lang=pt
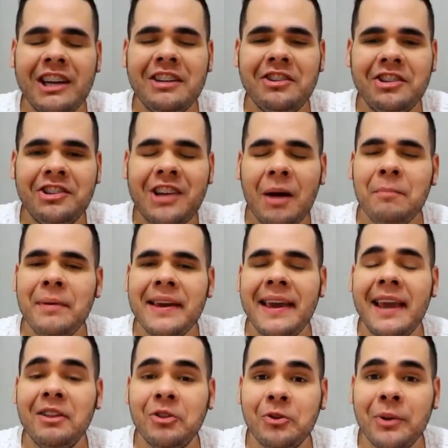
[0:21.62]
gente, já
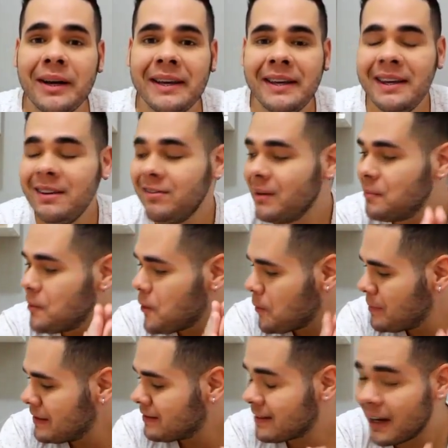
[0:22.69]
peguei tudo aqui, vamos
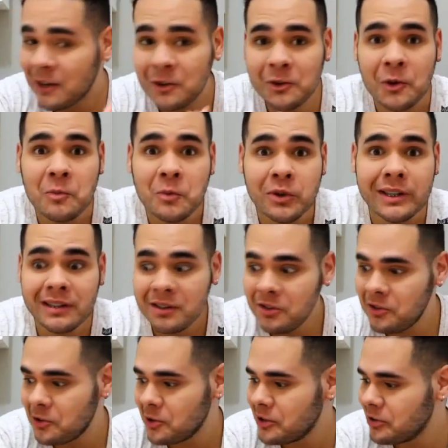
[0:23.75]
começar que eu tô muito
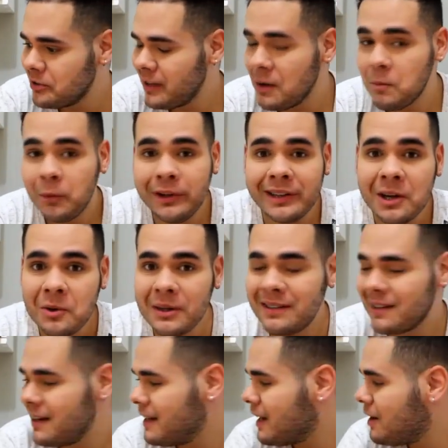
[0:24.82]
ansioso, tem muita
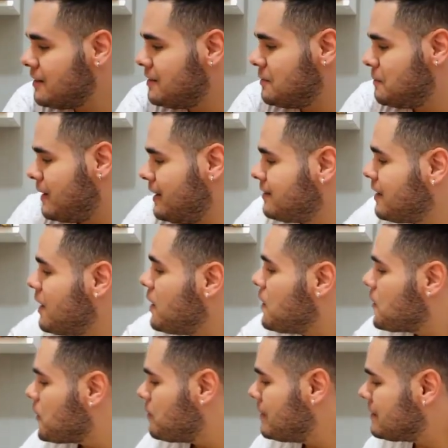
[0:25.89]
coisa legal esse mês.
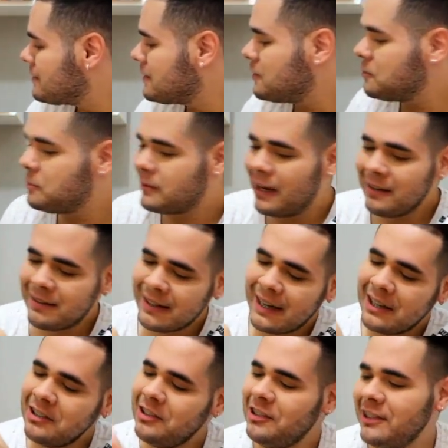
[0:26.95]
Começando por essa
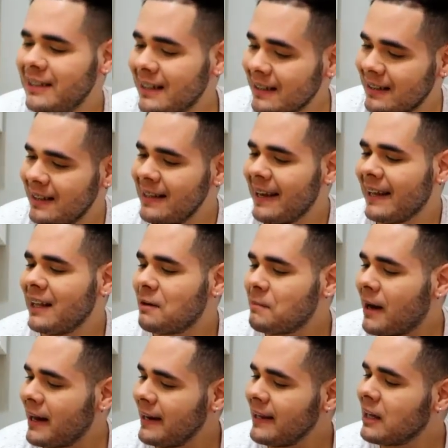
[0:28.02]
caixinha aqui que é
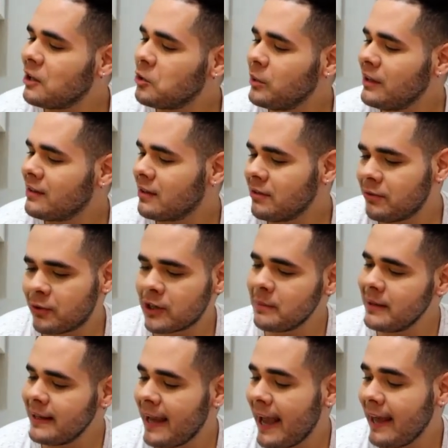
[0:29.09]
da Maria Luísa
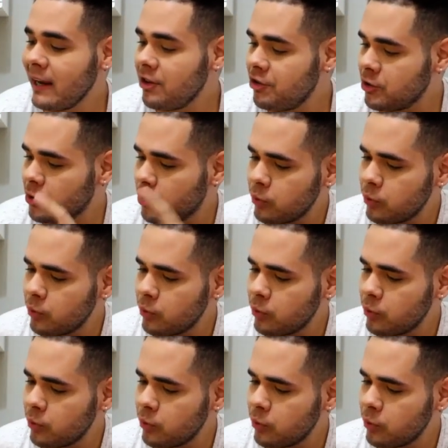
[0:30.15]
Formigueri de